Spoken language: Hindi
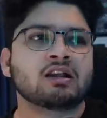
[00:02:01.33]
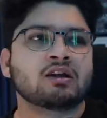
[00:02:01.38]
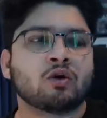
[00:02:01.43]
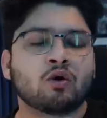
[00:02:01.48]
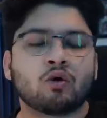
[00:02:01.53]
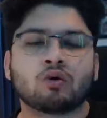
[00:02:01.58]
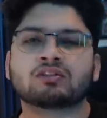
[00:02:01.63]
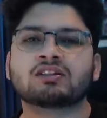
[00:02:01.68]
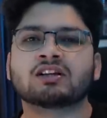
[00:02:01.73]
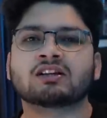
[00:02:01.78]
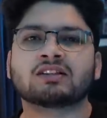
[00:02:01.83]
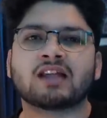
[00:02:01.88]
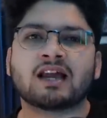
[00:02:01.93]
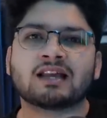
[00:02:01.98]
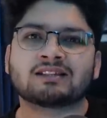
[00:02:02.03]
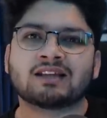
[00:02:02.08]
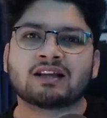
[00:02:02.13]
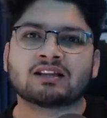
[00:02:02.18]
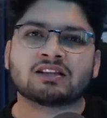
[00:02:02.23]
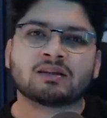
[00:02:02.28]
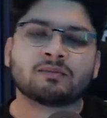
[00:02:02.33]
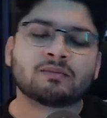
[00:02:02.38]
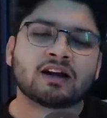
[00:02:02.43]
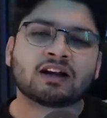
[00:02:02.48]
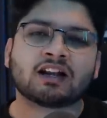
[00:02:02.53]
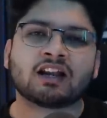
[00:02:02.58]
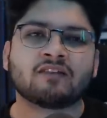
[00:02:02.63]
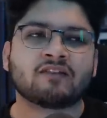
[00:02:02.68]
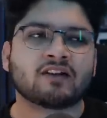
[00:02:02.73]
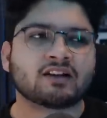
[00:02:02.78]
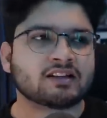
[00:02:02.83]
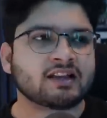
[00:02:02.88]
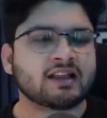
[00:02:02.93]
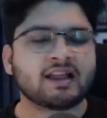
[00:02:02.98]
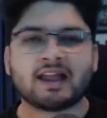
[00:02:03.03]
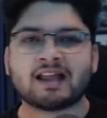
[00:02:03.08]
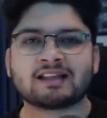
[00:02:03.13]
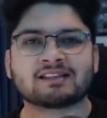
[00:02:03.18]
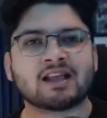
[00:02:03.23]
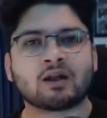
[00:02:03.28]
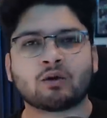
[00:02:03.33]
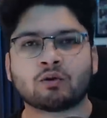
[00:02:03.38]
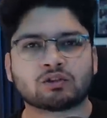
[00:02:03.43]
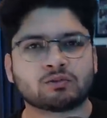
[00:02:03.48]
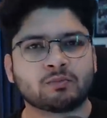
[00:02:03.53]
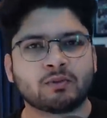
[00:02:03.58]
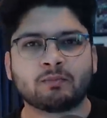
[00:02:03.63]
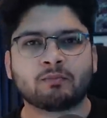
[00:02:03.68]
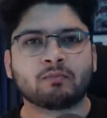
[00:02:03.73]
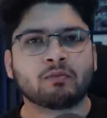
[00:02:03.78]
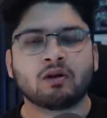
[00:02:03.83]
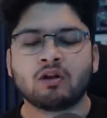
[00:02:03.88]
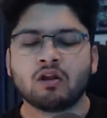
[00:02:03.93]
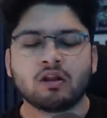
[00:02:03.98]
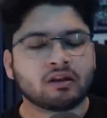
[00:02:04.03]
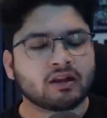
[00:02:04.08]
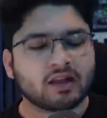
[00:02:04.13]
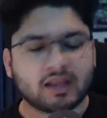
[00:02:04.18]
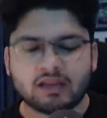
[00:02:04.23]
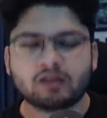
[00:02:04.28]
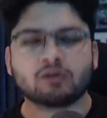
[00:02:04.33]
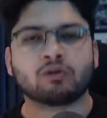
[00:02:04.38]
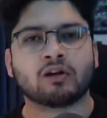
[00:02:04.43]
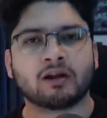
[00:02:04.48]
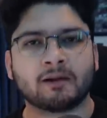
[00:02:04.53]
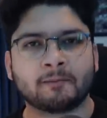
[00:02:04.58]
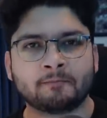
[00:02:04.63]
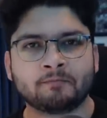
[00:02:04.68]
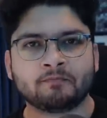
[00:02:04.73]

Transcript: हो सकता है सर जिम रेटलिफ आ जाए ऐसा कुछ भी नहीं होगा